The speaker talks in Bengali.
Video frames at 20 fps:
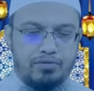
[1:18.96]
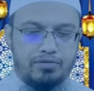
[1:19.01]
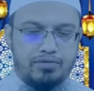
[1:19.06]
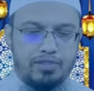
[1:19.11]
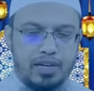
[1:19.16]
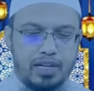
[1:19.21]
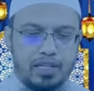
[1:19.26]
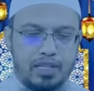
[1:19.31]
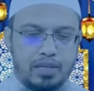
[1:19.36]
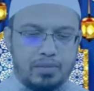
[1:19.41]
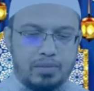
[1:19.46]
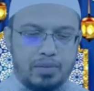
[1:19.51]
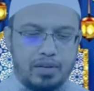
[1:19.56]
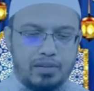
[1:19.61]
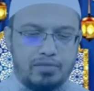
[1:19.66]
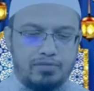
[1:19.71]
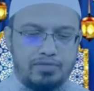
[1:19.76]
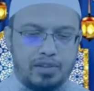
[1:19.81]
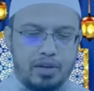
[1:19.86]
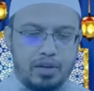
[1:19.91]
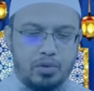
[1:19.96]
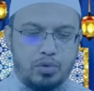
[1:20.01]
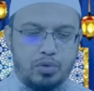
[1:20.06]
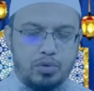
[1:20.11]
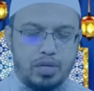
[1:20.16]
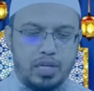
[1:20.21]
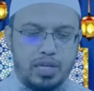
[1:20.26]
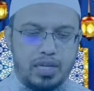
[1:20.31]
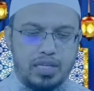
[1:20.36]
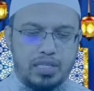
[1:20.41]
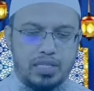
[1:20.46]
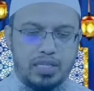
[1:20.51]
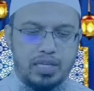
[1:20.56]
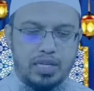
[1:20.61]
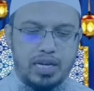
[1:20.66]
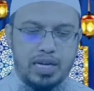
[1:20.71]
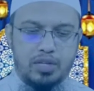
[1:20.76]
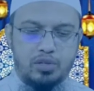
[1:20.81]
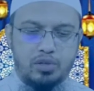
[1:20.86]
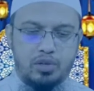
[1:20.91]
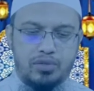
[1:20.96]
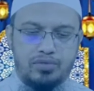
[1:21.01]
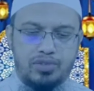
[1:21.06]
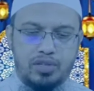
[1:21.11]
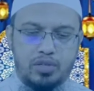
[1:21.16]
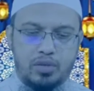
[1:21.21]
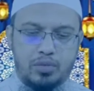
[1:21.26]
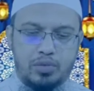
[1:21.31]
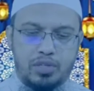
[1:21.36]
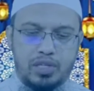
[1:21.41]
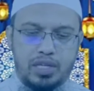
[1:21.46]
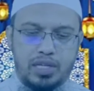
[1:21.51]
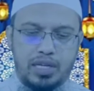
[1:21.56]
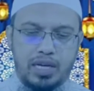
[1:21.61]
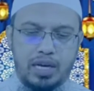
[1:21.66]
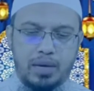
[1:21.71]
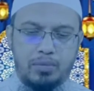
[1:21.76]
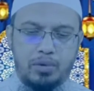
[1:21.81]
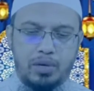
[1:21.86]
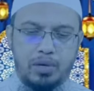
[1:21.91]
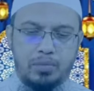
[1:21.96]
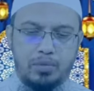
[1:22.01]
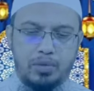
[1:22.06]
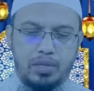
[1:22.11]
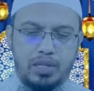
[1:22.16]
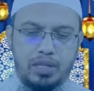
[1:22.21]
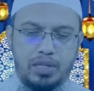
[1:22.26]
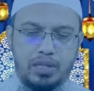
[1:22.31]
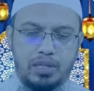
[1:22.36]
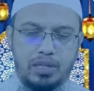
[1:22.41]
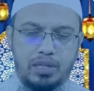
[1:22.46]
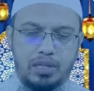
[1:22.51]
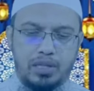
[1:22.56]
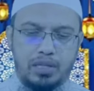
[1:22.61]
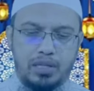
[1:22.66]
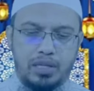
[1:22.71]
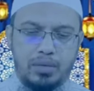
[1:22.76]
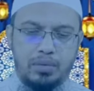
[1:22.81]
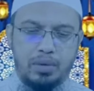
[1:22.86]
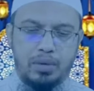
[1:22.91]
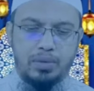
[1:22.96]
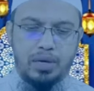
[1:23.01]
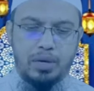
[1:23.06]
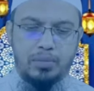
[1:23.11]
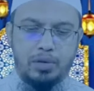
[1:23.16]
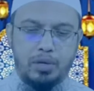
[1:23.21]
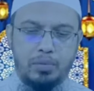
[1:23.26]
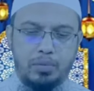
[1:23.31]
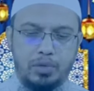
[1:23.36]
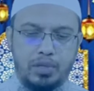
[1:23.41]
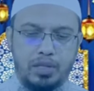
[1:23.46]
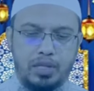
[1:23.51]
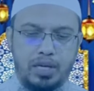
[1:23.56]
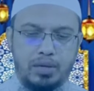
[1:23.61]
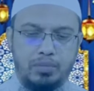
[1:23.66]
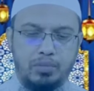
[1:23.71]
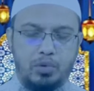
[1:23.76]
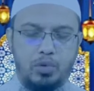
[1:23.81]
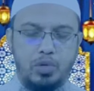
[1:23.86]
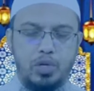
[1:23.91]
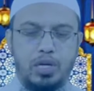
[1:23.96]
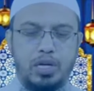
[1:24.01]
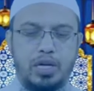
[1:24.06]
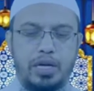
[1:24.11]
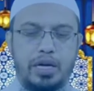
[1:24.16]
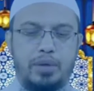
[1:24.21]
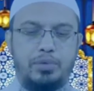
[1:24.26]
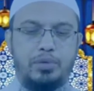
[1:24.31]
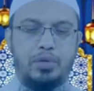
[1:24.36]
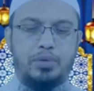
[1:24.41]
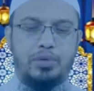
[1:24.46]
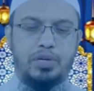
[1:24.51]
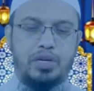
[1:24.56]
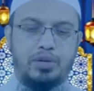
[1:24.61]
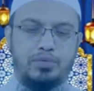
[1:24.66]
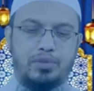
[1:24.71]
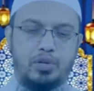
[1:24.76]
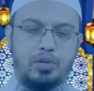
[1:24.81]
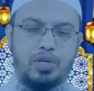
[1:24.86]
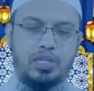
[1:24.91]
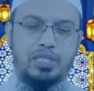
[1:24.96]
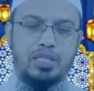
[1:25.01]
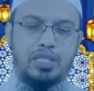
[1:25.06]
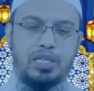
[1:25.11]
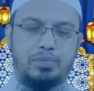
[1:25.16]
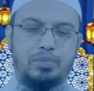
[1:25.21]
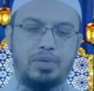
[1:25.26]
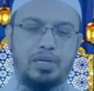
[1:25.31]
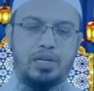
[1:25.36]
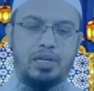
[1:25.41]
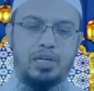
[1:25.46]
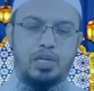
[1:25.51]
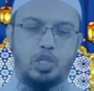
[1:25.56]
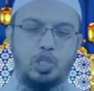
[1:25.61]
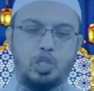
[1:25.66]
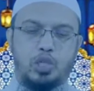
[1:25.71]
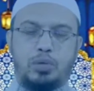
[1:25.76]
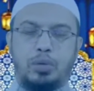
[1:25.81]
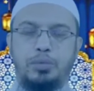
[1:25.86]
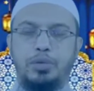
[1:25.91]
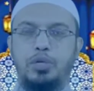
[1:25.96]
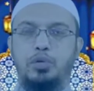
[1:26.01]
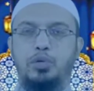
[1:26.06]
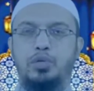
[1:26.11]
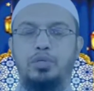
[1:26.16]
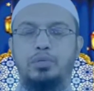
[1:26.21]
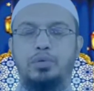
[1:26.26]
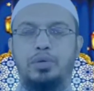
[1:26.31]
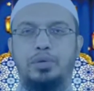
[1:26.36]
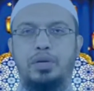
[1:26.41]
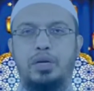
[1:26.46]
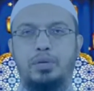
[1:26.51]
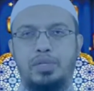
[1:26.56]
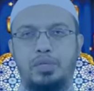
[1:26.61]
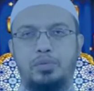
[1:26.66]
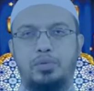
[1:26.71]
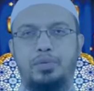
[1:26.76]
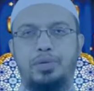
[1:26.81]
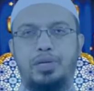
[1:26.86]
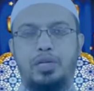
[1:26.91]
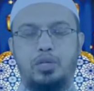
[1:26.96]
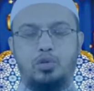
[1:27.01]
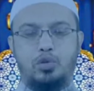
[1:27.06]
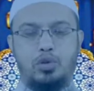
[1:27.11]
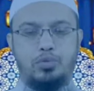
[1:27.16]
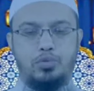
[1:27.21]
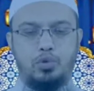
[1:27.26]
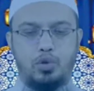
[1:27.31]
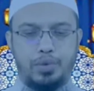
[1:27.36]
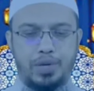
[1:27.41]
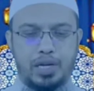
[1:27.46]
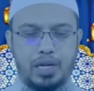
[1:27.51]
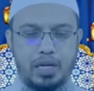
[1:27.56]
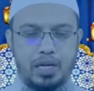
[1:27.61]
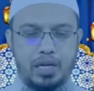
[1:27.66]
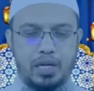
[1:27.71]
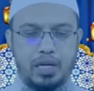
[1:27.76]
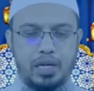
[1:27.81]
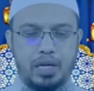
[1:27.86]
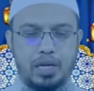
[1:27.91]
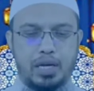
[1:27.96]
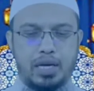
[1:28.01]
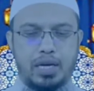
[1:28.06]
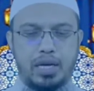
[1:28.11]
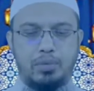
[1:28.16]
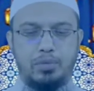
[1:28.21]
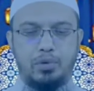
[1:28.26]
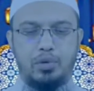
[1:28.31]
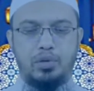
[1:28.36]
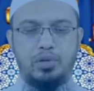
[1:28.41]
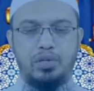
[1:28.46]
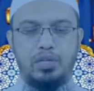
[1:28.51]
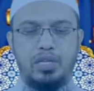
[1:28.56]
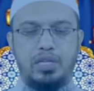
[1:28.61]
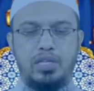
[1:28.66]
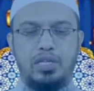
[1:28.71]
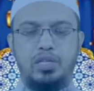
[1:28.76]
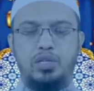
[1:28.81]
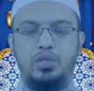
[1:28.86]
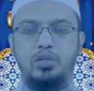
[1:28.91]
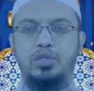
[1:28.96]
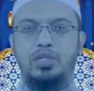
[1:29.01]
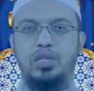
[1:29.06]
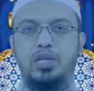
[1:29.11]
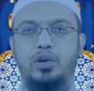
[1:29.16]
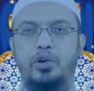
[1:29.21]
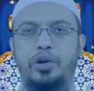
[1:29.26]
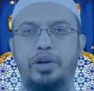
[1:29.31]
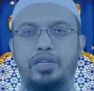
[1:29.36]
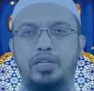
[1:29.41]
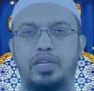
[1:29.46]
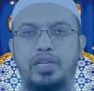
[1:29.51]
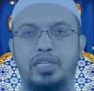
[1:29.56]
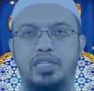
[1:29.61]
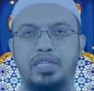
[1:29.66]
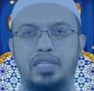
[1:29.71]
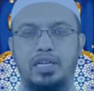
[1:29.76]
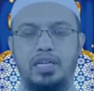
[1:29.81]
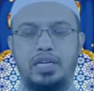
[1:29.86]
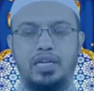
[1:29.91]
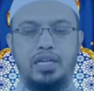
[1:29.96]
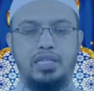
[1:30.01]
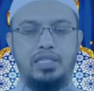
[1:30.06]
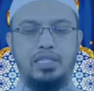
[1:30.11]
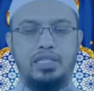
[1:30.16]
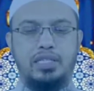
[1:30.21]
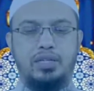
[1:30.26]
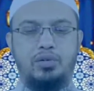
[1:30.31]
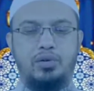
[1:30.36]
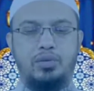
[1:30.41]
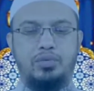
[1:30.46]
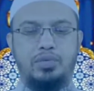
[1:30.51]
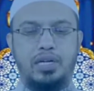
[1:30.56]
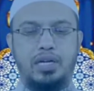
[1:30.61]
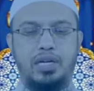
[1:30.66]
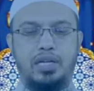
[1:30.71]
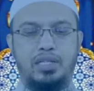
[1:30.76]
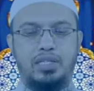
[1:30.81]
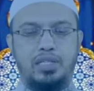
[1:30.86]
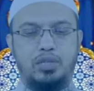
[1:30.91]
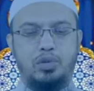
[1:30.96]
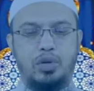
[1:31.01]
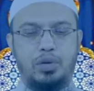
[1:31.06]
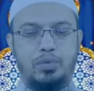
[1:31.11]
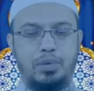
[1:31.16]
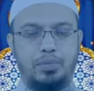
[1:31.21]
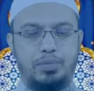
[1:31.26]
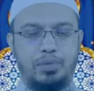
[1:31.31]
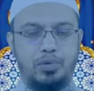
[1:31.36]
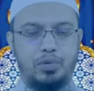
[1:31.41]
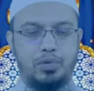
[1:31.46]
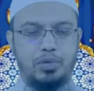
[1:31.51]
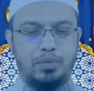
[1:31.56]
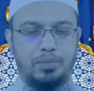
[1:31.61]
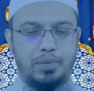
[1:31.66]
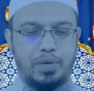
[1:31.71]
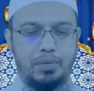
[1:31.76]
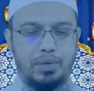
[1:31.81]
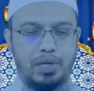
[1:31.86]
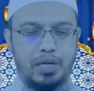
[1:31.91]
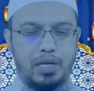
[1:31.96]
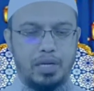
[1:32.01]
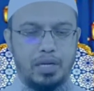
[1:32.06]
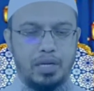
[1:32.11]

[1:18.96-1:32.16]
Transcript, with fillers: ফাতেমা ফারুক লিখেছেন হাইজ ও নেফাস অবস্থা কি আমলের মধ্যে কীভাবে আমলের মধ্যে থাকবো এ বিষয়ে আমাদের একটা ভিডিও আছে দেখবেন সব আমলই করতে পারবেন নামাজ পড়বেন না তফ করবেন না এবং নির্দিষ্ট যে কয়েকটা নিষেধাজ্ঞা আছে সেগুলো ছাড়া যে কোনো আমল আপনি করতে পারবেন